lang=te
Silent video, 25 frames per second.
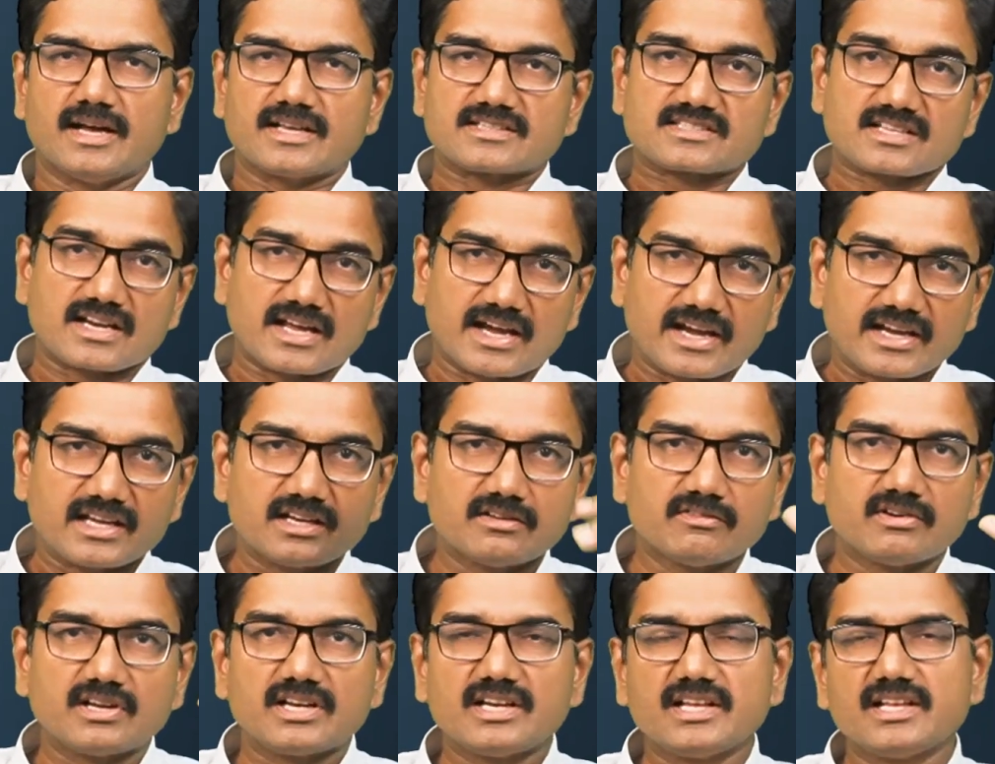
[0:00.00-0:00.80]
అసలు
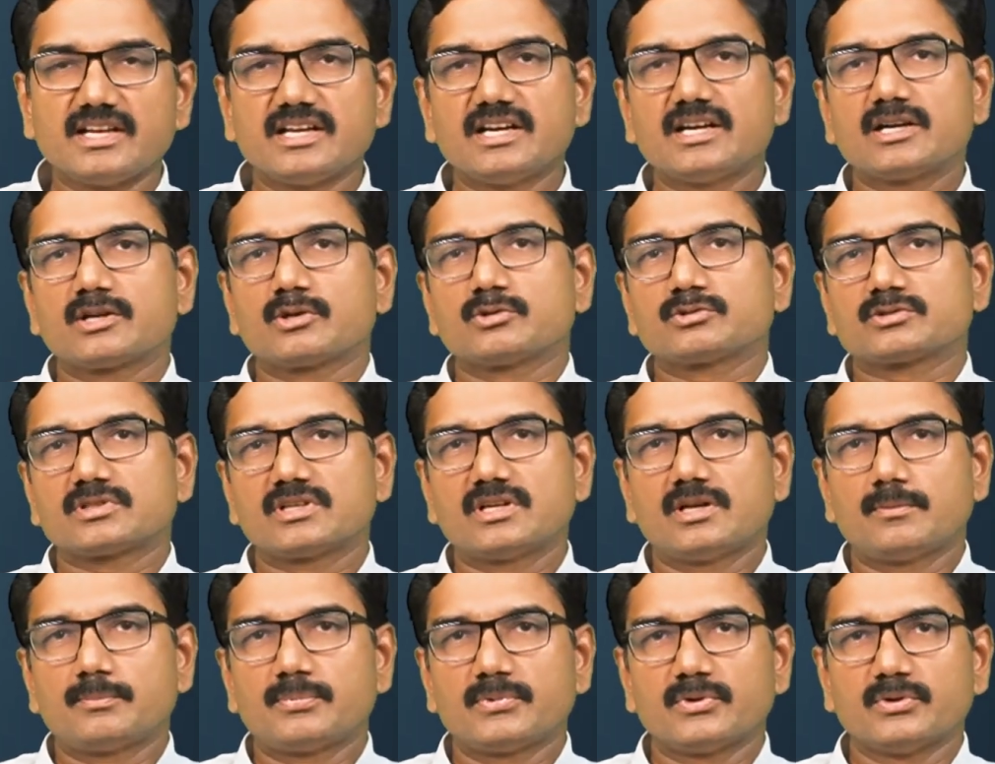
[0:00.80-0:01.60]
ఆయన వల్లే లేట్
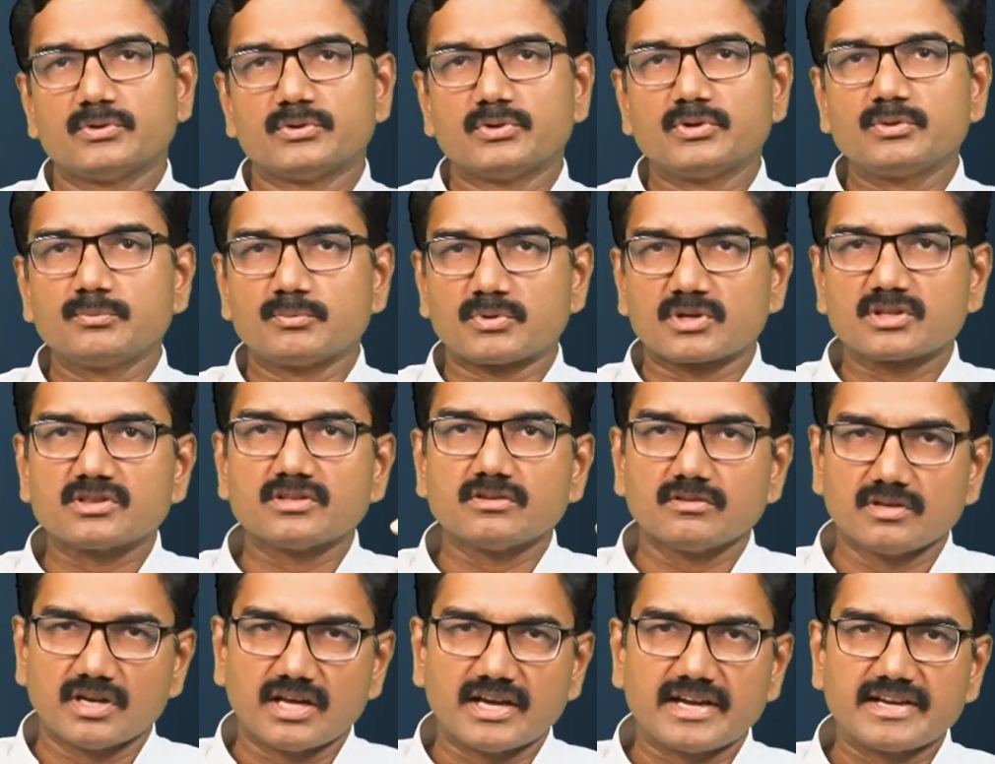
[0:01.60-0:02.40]
అవుతున్నప్పుడు
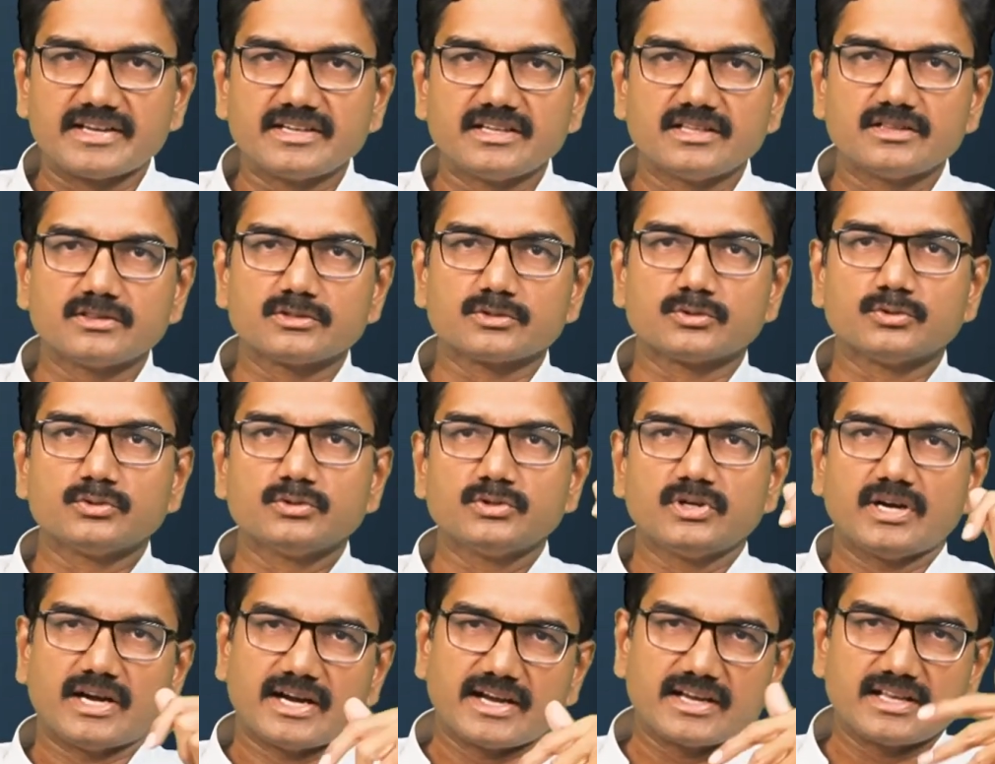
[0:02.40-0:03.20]
బృందంలో ఆయన ఎందుకు
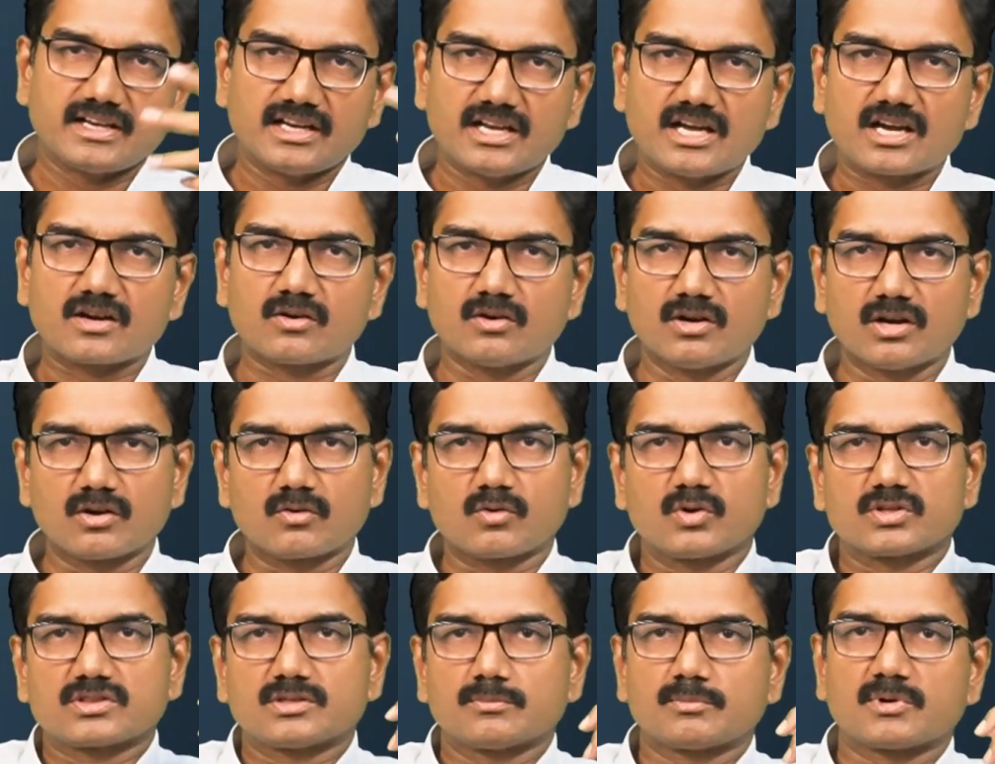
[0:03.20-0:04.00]
ఆయన లేకుండా
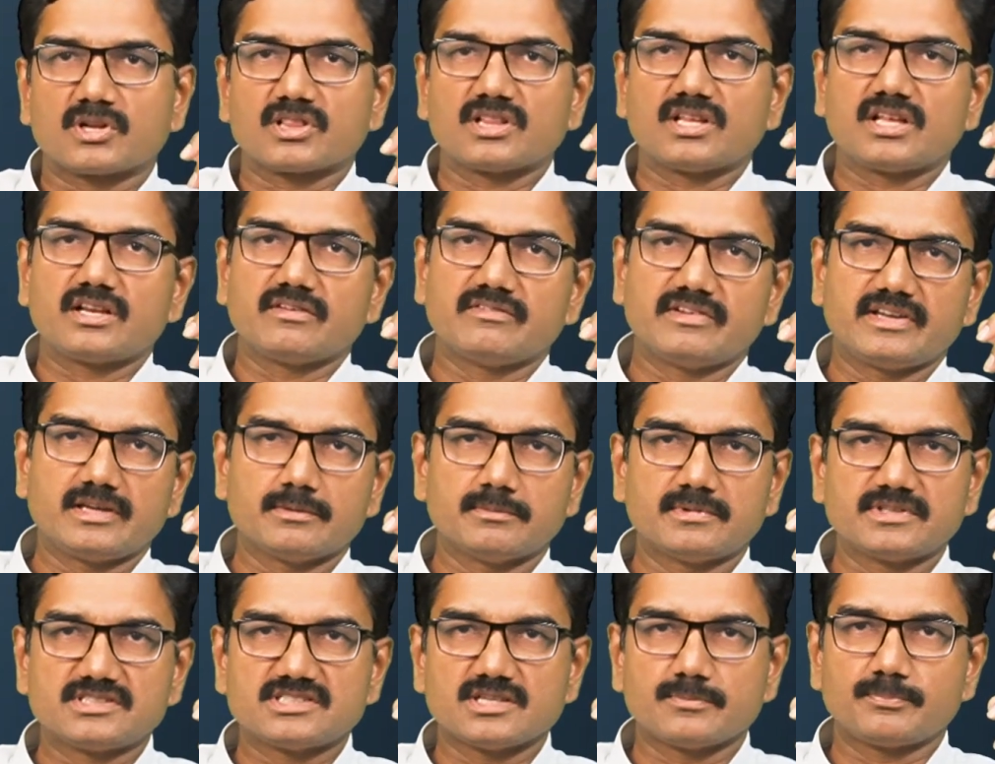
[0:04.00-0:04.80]
కొత్త బృందాన్ని
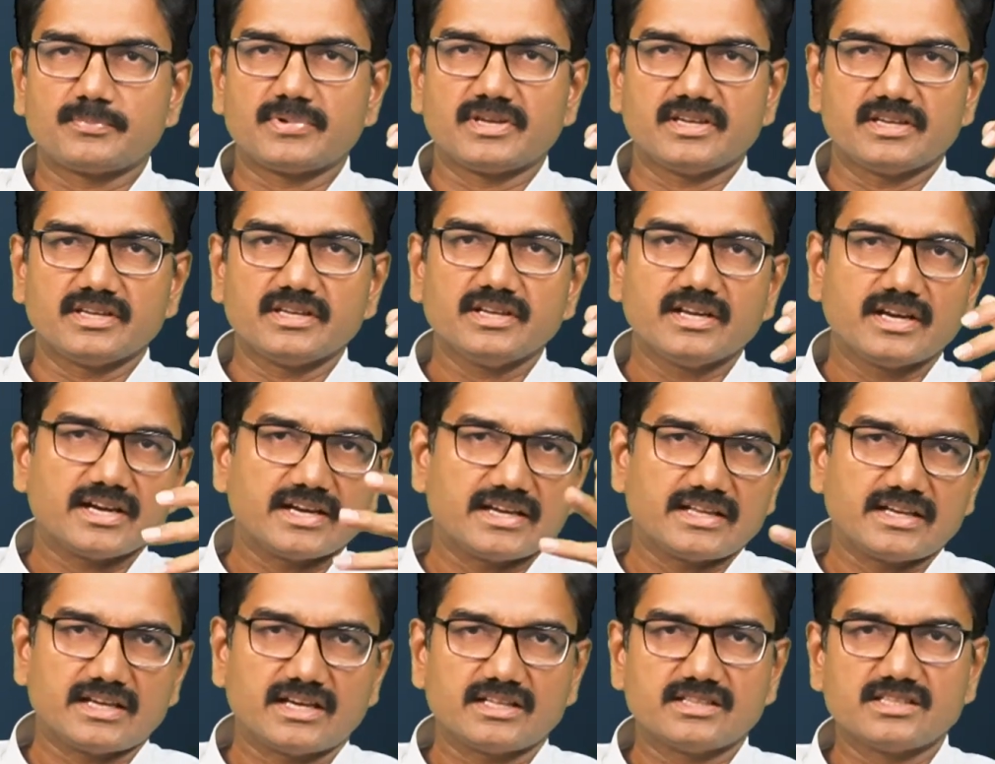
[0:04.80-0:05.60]
వేయమని చెప్పి
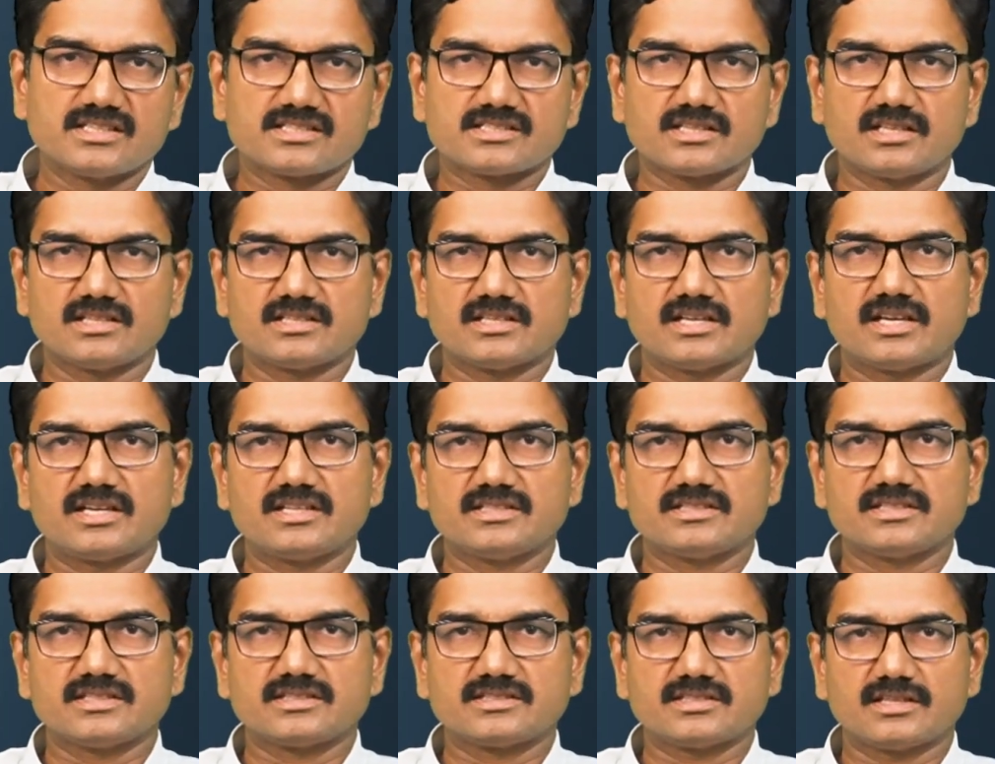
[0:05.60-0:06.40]
ఆయన ఆదేశాలు
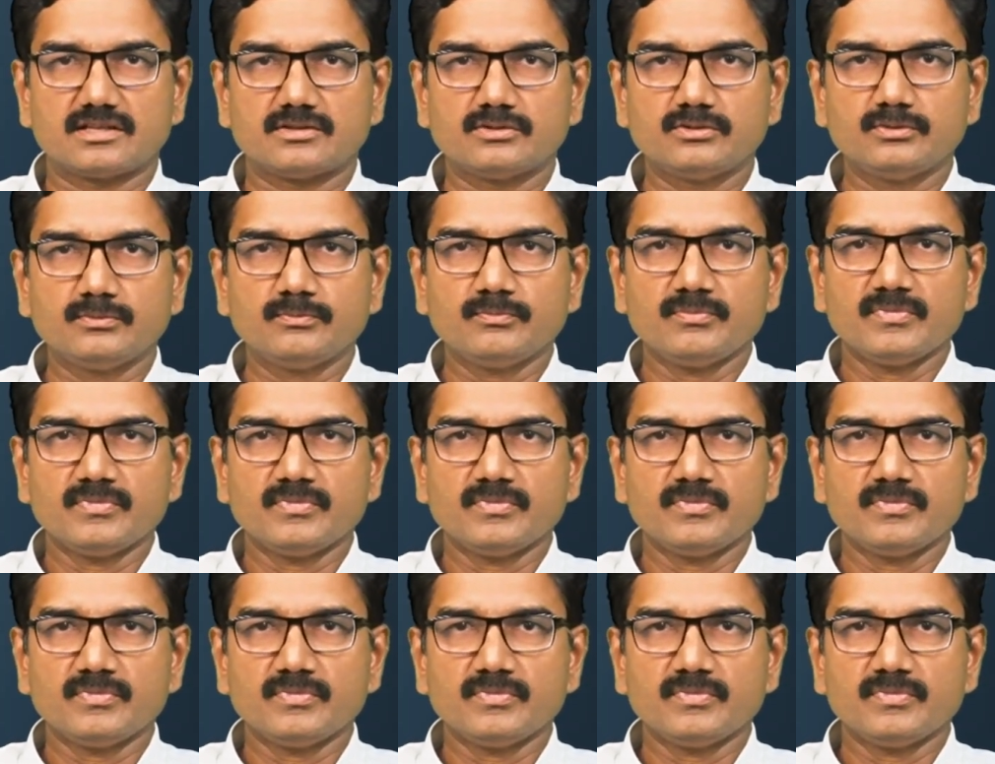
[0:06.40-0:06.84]
జారీ చేశారు